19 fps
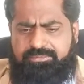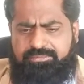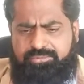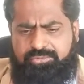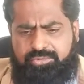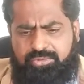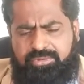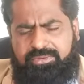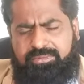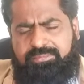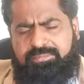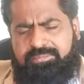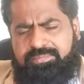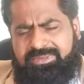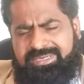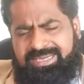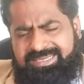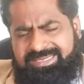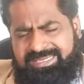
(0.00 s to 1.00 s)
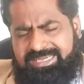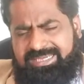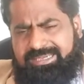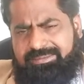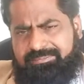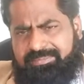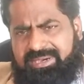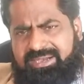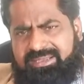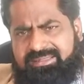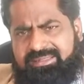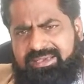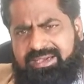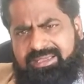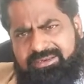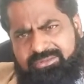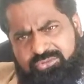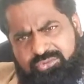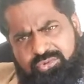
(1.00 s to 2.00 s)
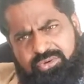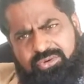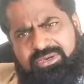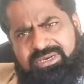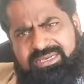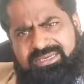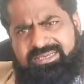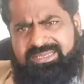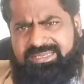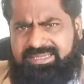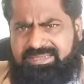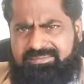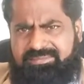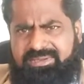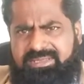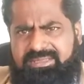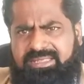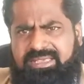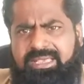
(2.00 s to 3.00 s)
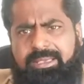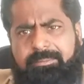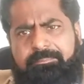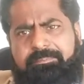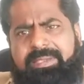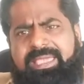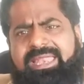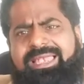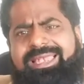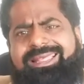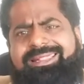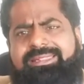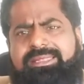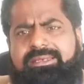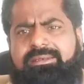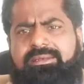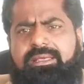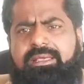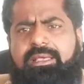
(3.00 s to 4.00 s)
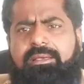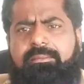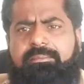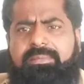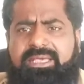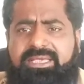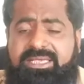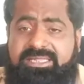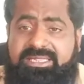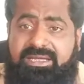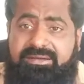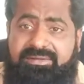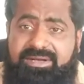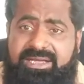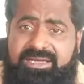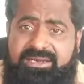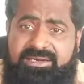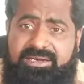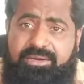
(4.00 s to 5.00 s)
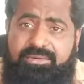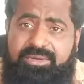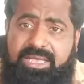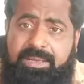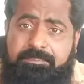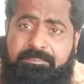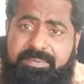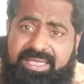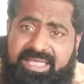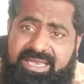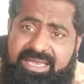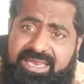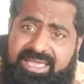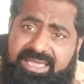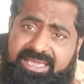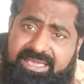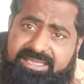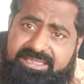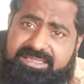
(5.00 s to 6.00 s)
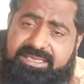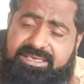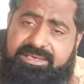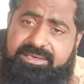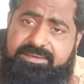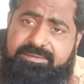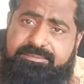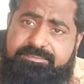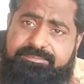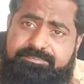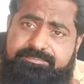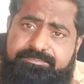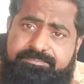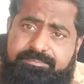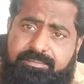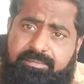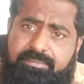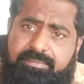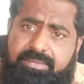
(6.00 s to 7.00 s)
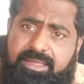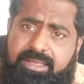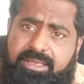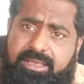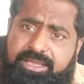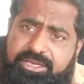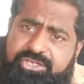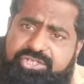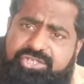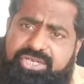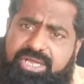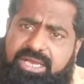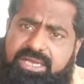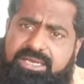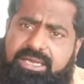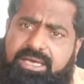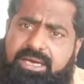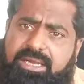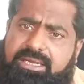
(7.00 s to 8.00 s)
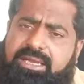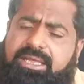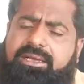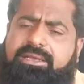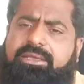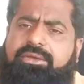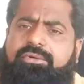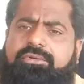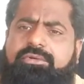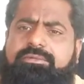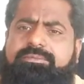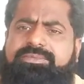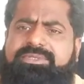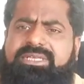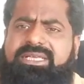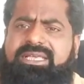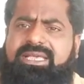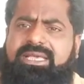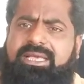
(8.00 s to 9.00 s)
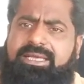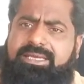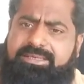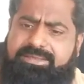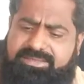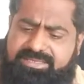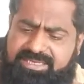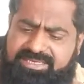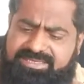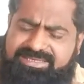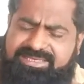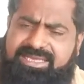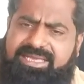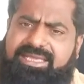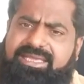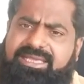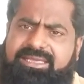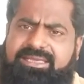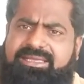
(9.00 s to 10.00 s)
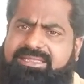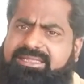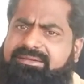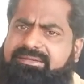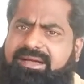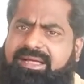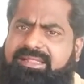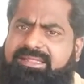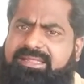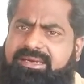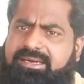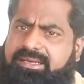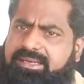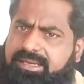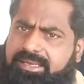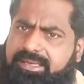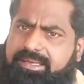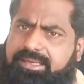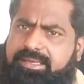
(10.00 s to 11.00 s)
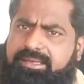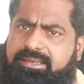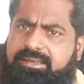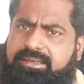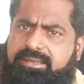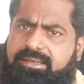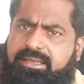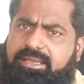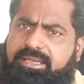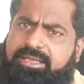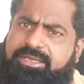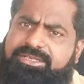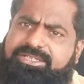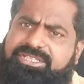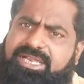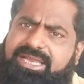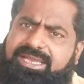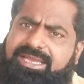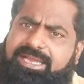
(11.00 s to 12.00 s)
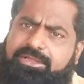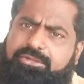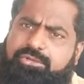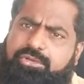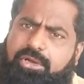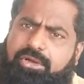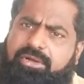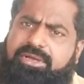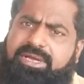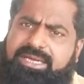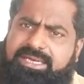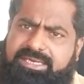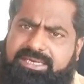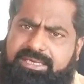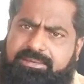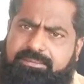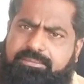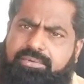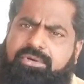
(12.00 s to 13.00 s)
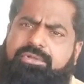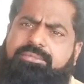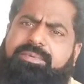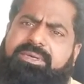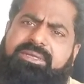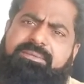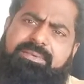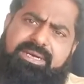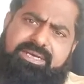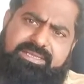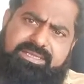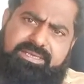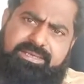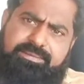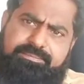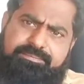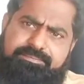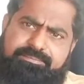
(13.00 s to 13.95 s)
दो घंटे के बाद हर दो घंटे के बाद पहले दिन मैं ये दावा कर रहा हूं कि पहले ही दिन इनशाला अल्लाह के हुक्म से जैसे ही ये दवा अंदर गई इनशाला दो घंटे बहुत बड़ी बात है